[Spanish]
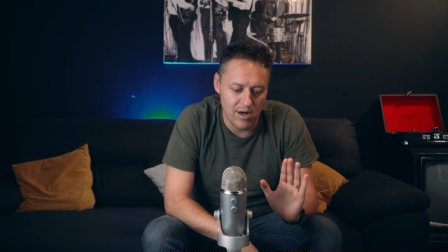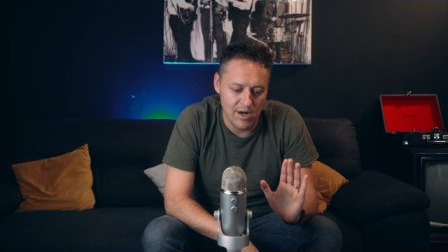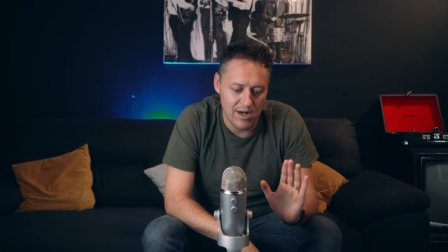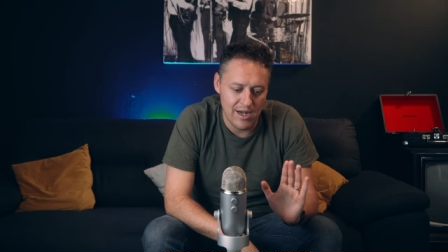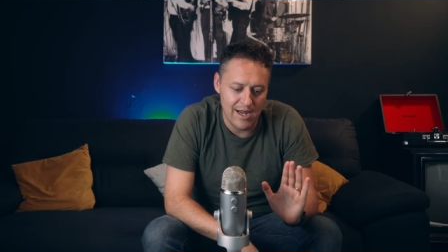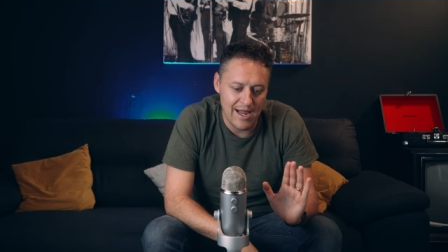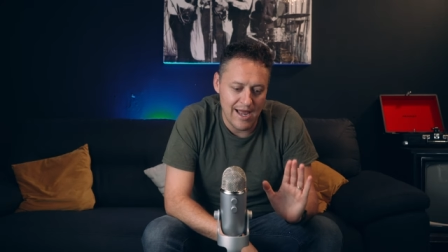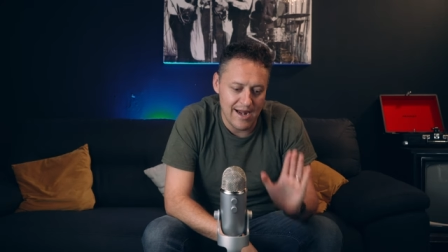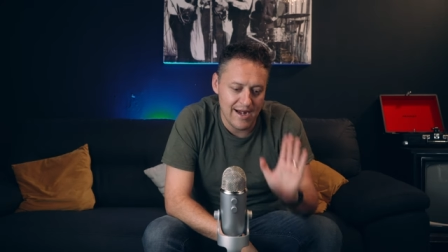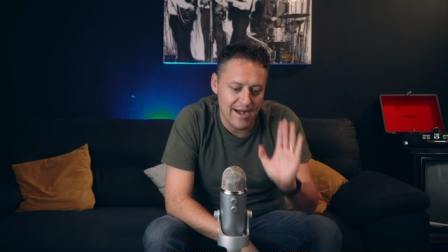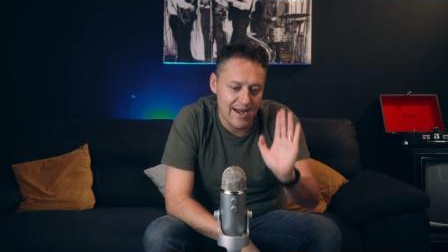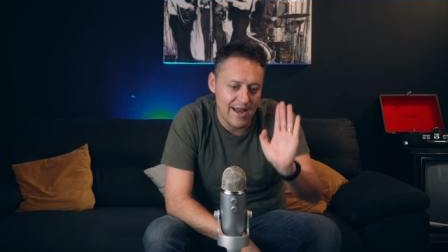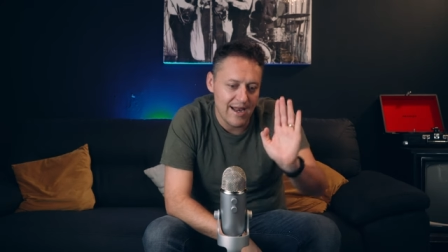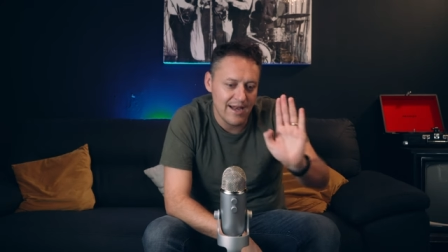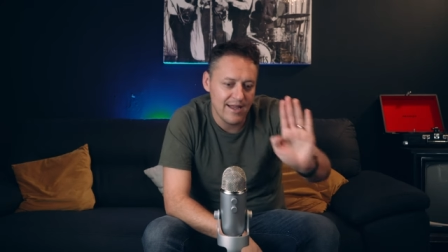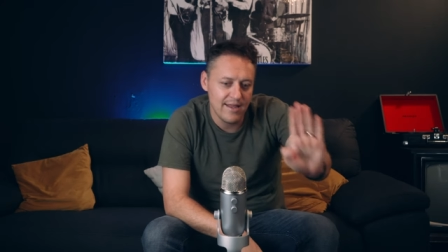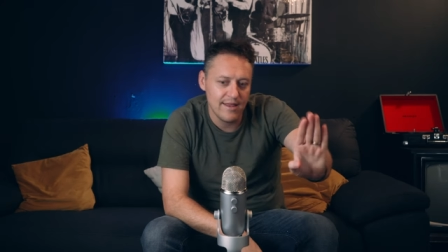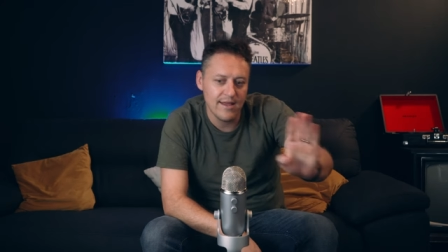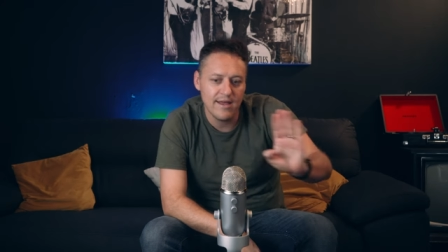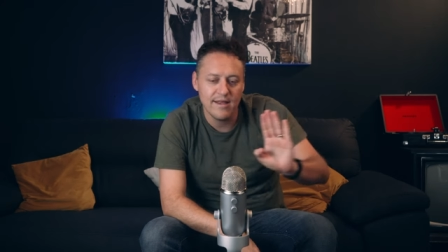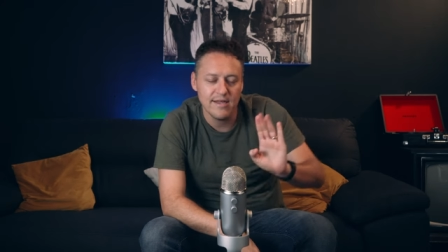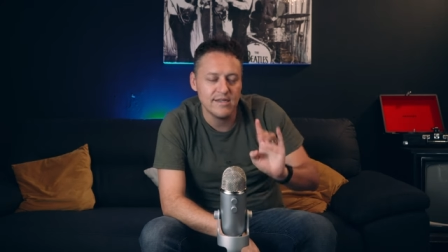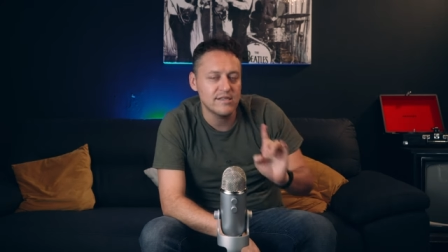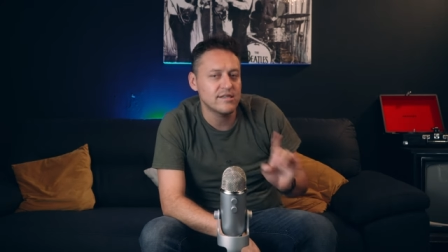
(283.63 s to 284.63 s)
La
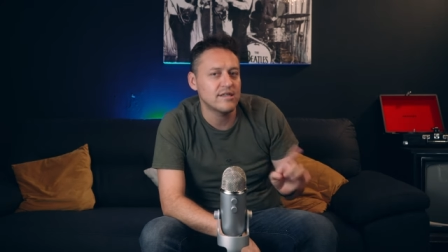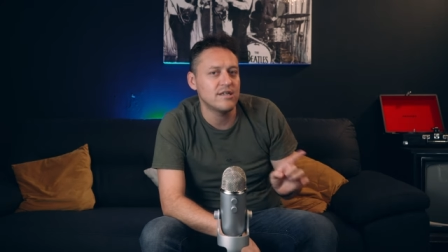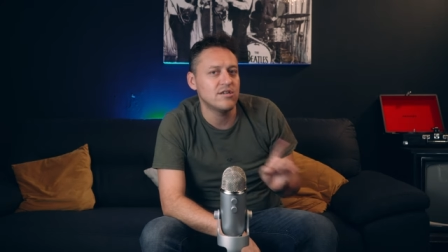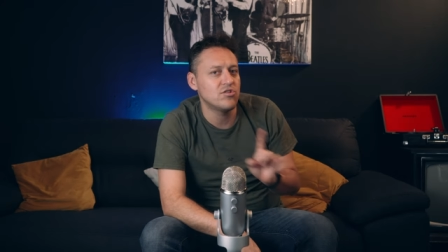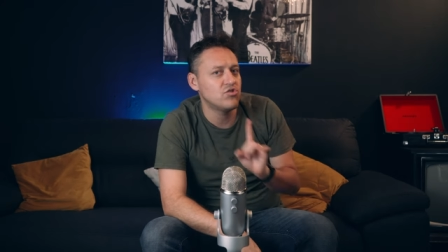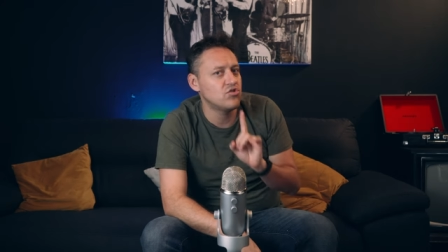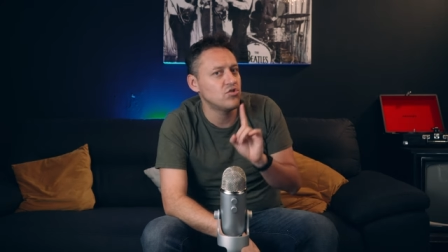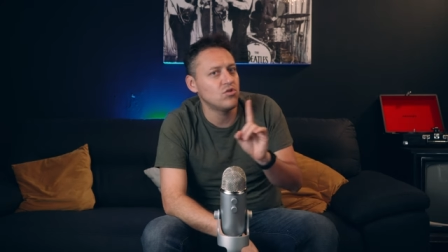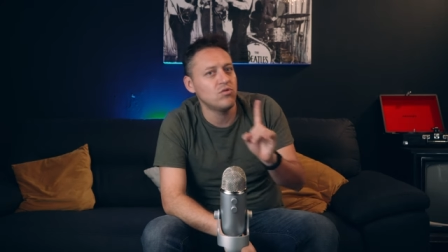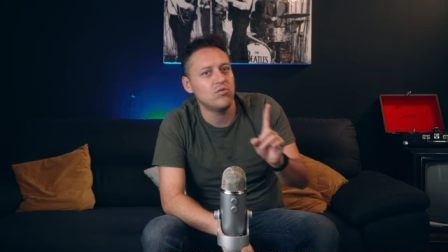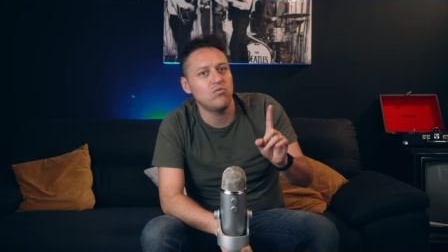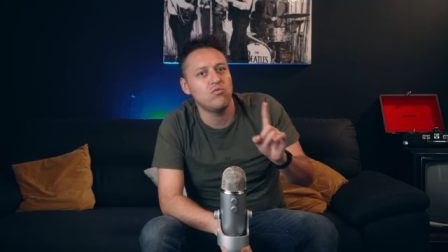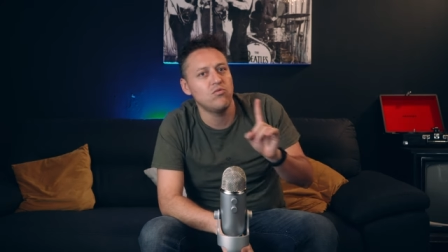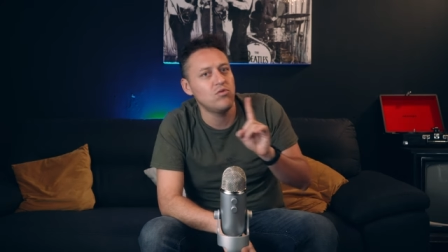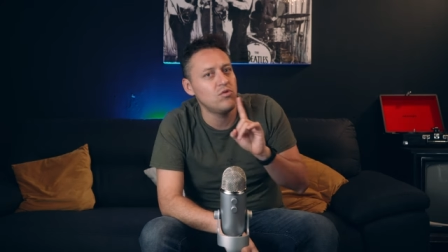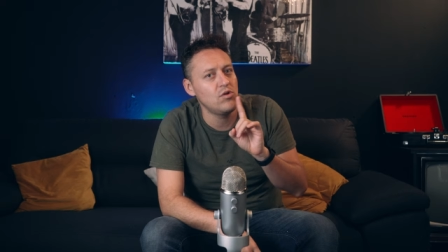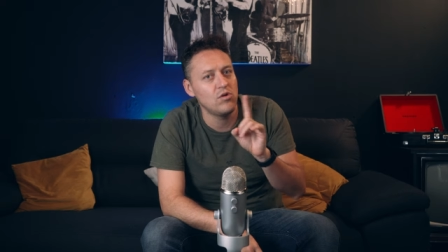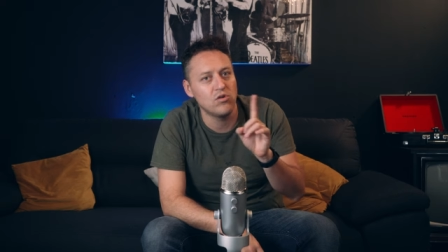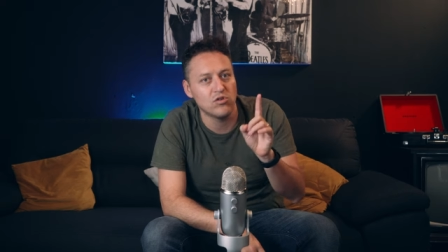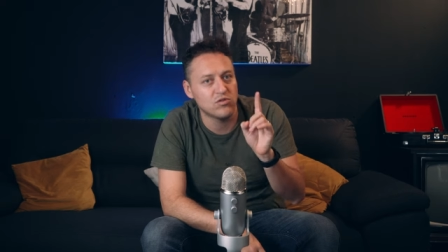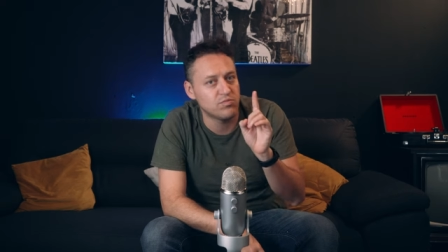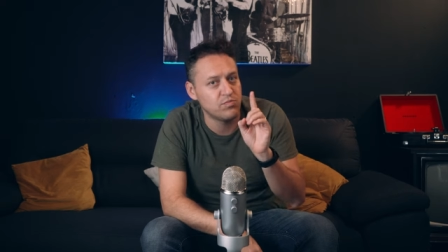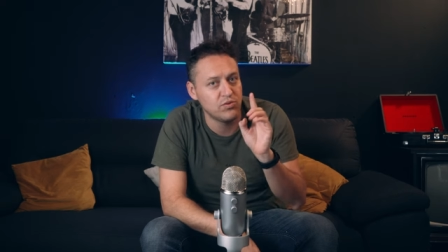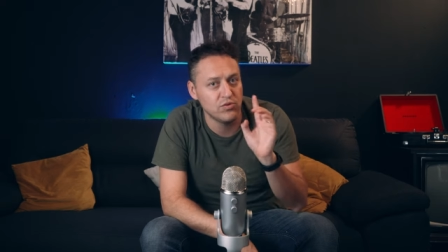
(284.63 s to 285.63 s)
realidad es que yo uno
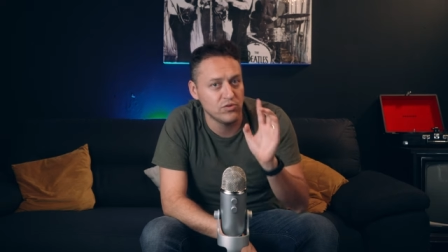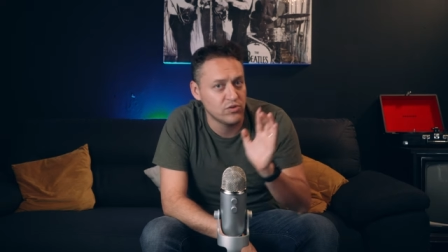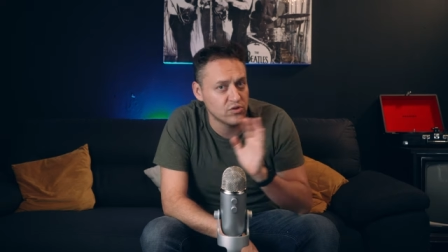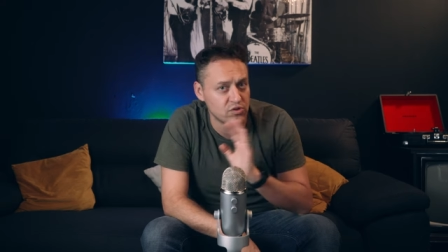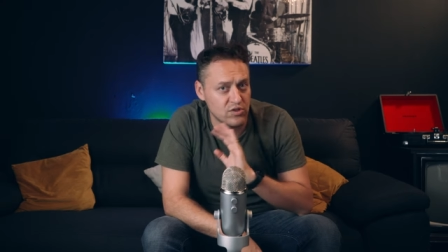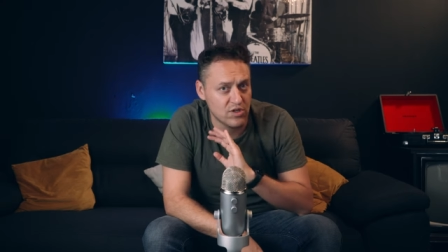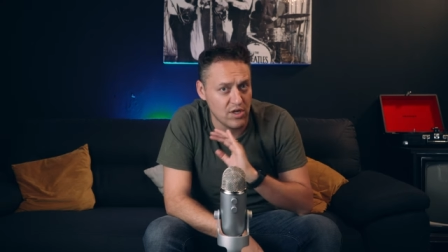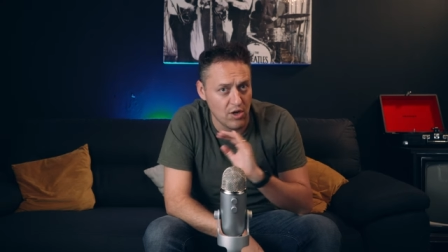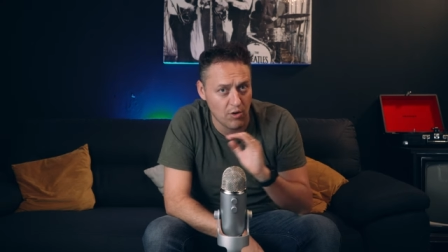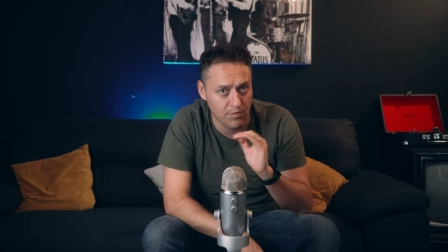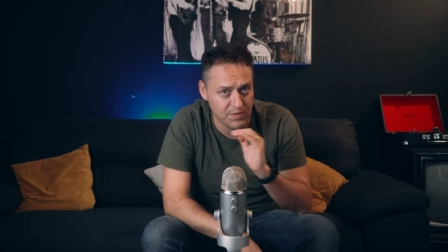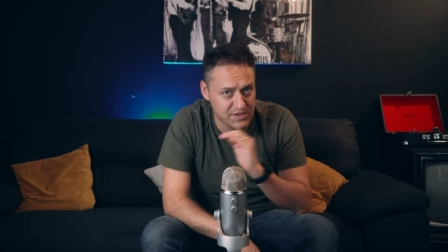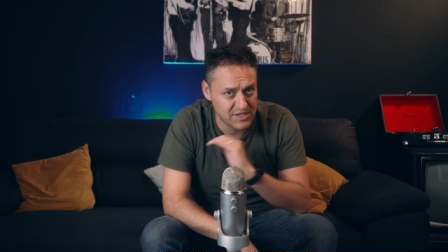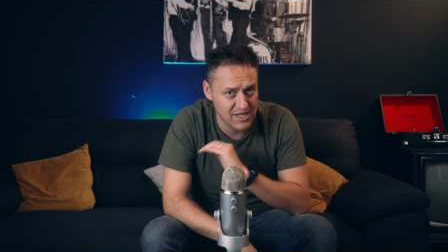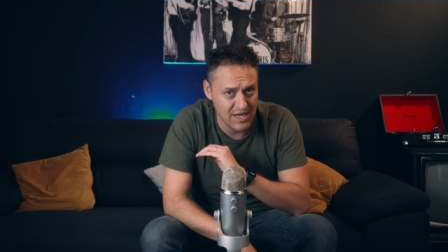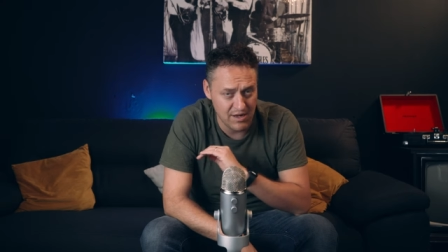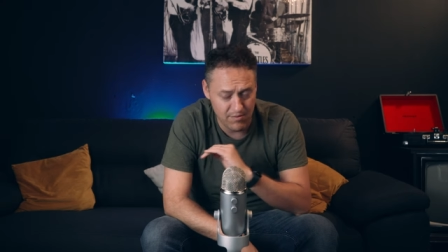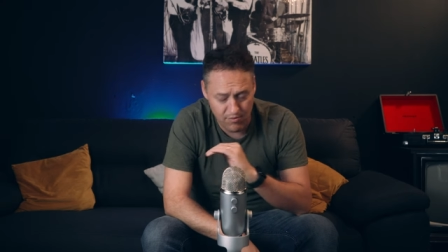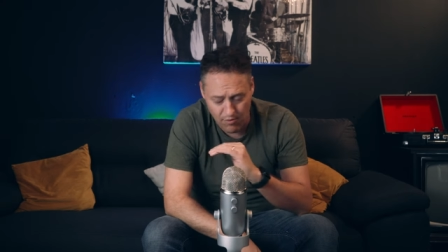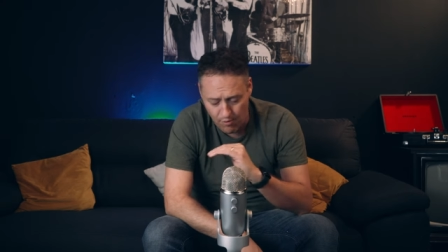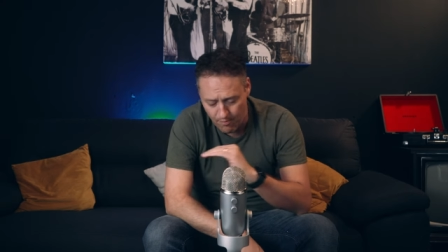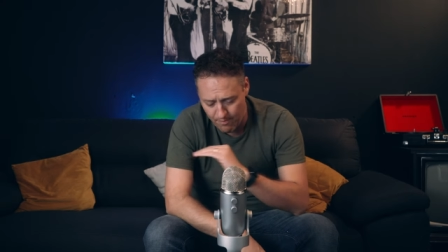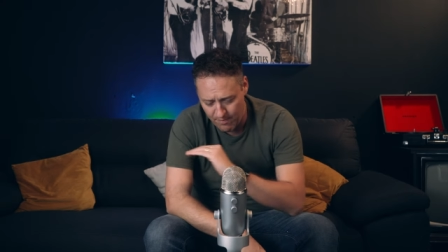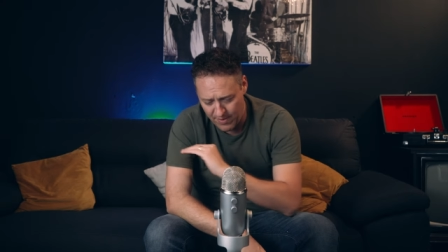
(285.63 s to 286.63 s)
de los puntos que
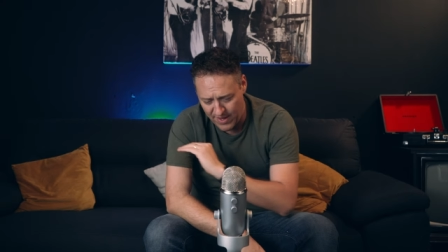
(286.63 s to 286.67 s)
observo